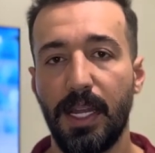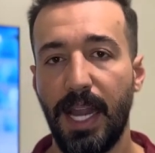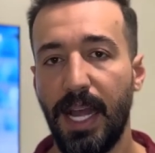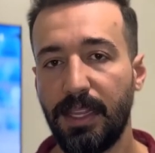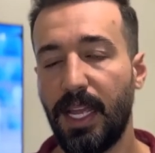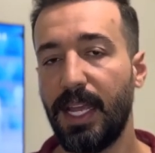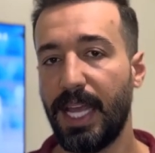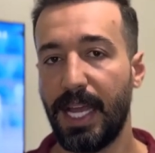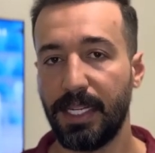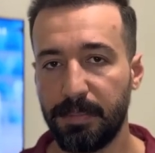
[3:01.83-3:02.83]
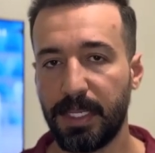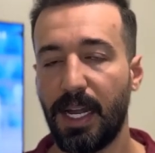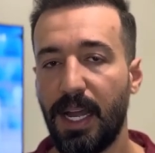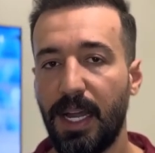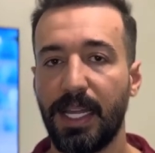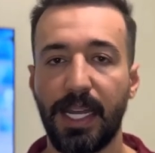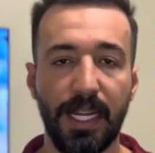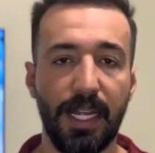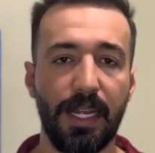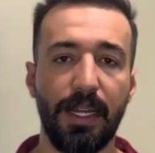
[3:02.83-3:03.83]
لحتى يعني بصراحه
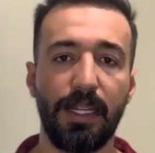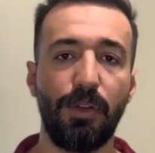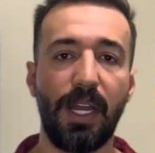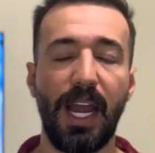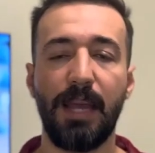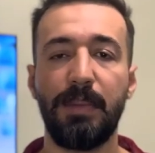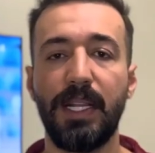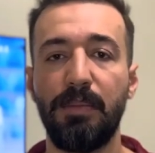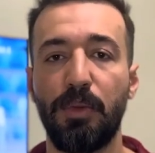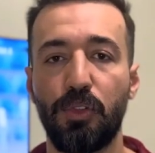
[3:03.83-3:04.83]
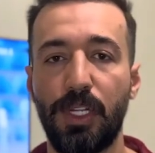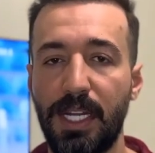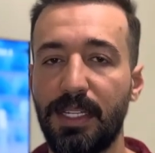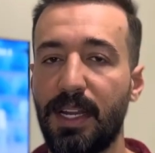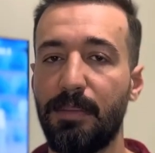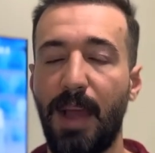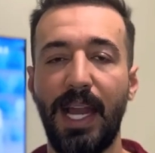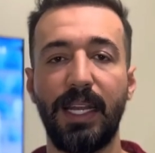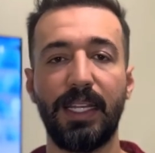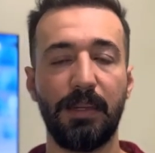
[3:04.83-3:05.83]
يعني هدول اللاعبين الموجودين عندنا
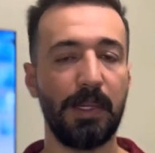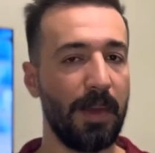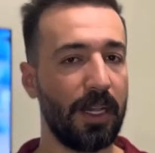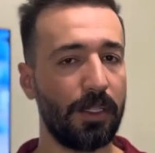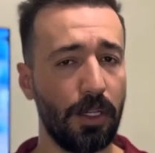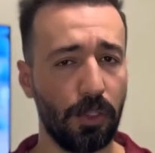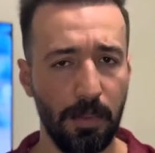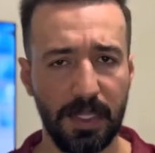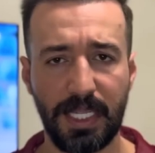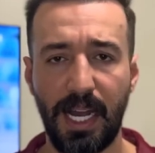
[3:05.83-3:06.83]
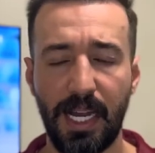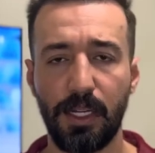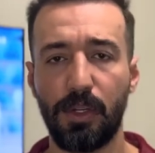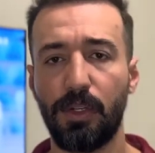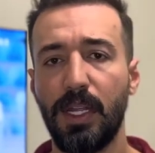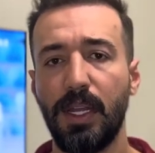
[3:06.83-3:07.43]
المحليين مثل ما قلت لكم بزعل عليهم